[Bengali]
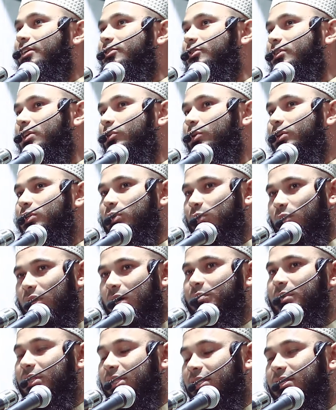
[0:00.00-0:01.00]
থেকে যদি ওই সুরা
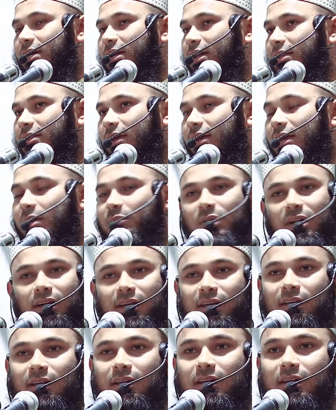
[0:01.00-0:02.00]
আপনাদের জানা থাকে আপনারা
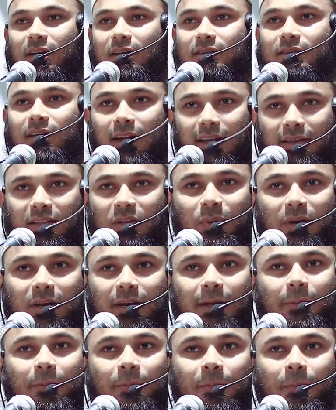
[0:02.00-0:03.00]
কি সারাই দিবেন
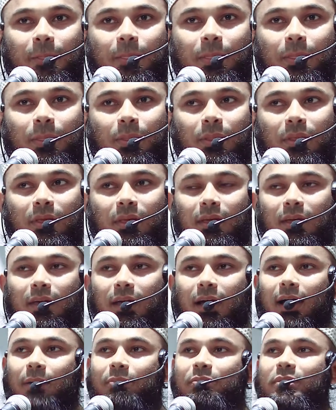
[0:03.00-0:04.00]
না
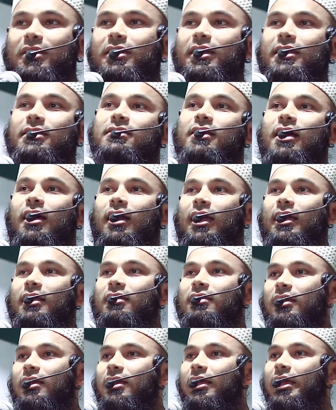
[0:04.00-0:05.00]
আপনাদের এই সারায়
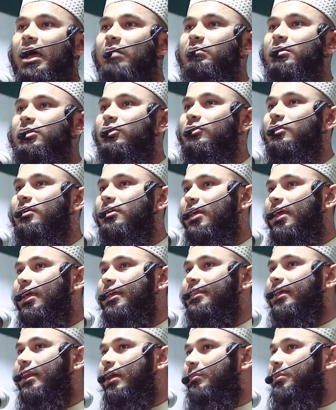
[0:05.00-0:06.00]
দিলে আমি যদি নেই
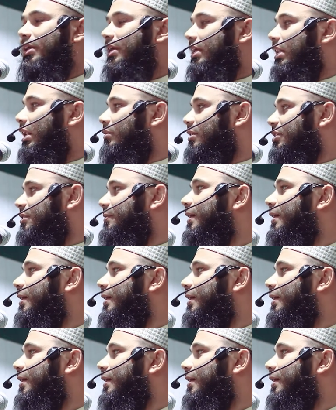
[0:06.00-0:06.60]
তাহলে আমার কি নামাজ